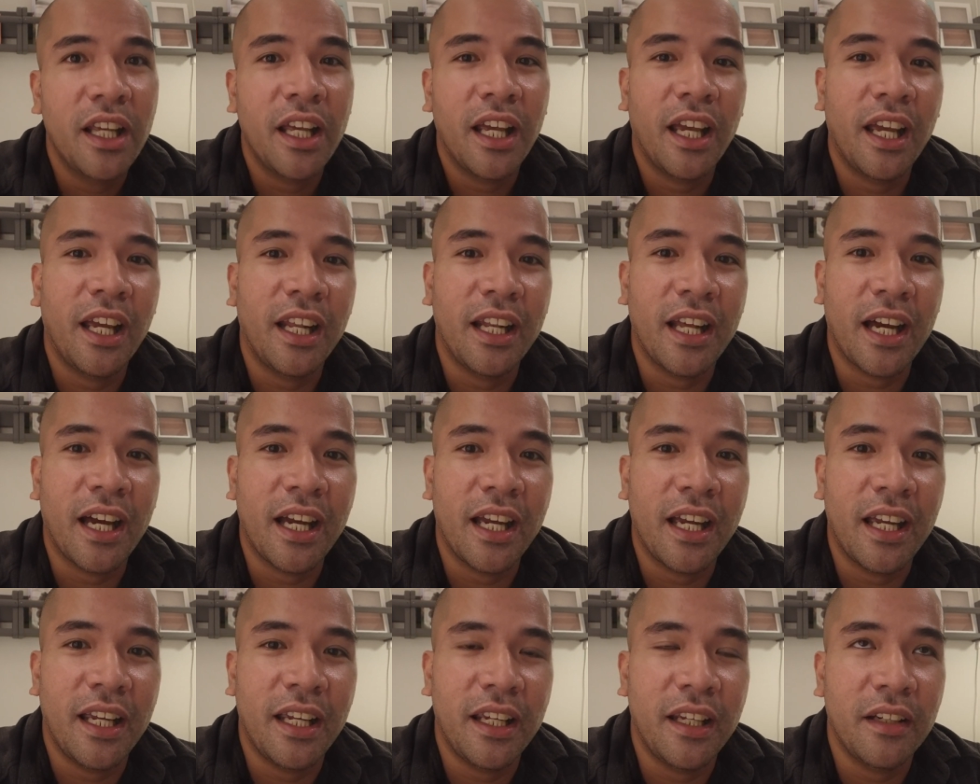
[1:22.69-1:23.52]
and
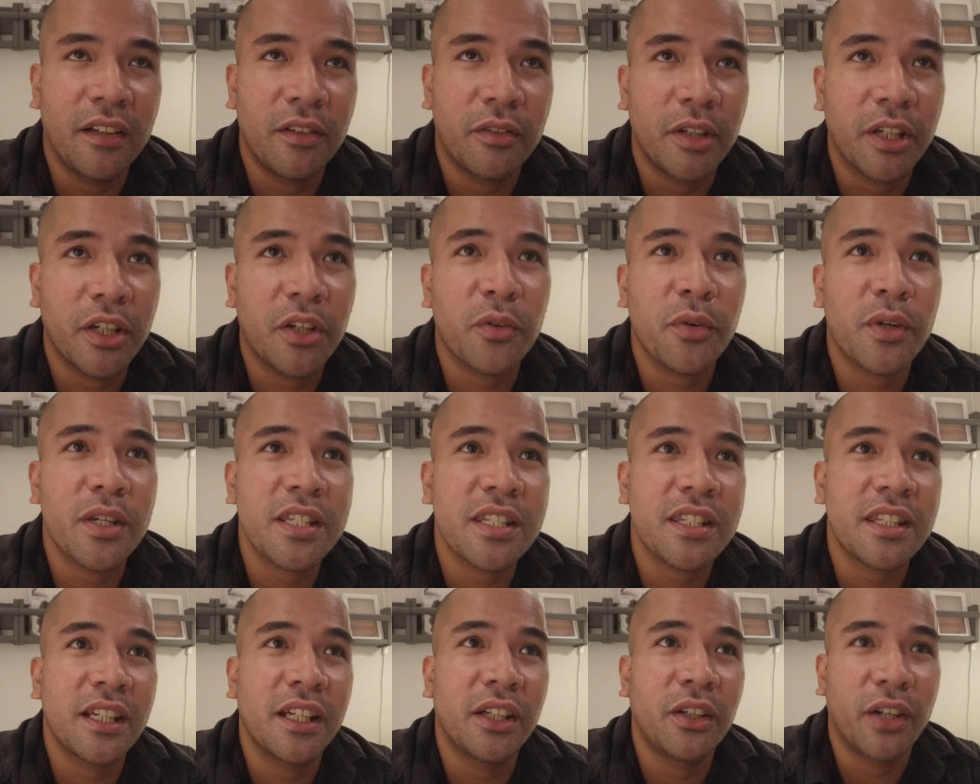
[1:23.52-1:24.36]
I
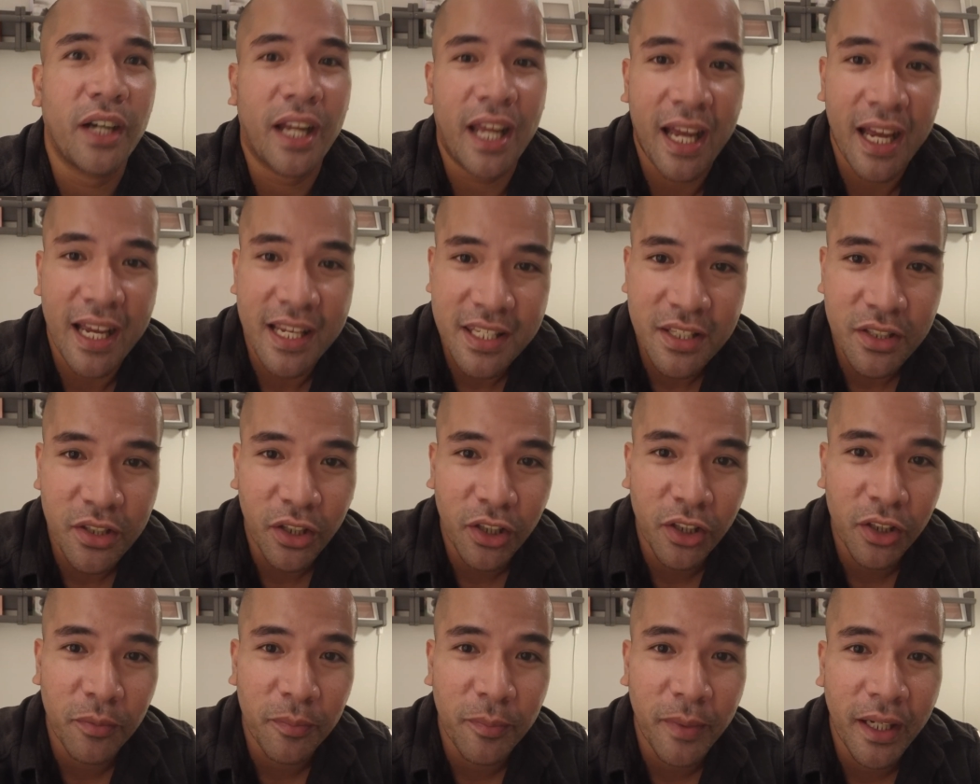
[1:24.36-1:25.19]
requested or I asked
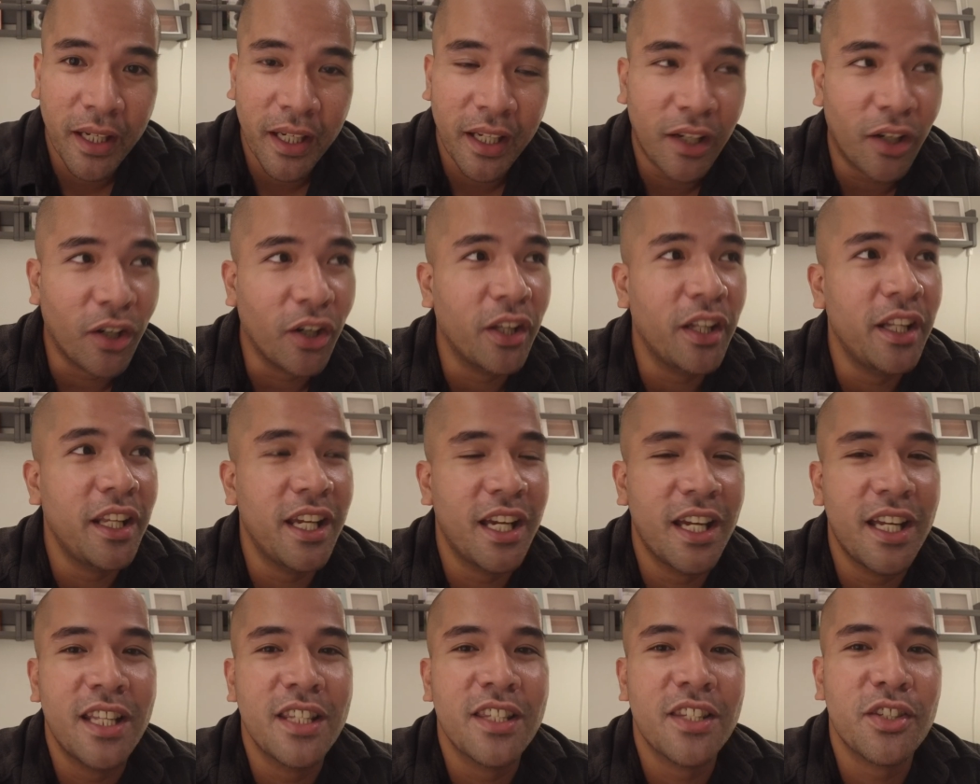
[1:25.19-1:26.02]
all my
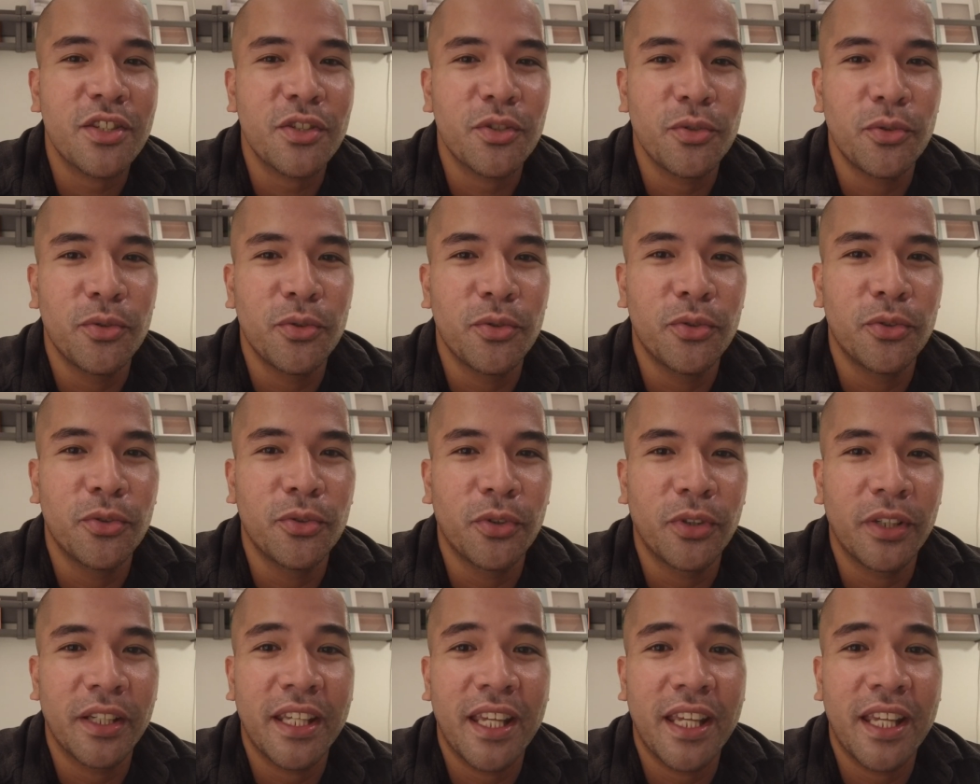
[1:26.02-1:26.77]
audience to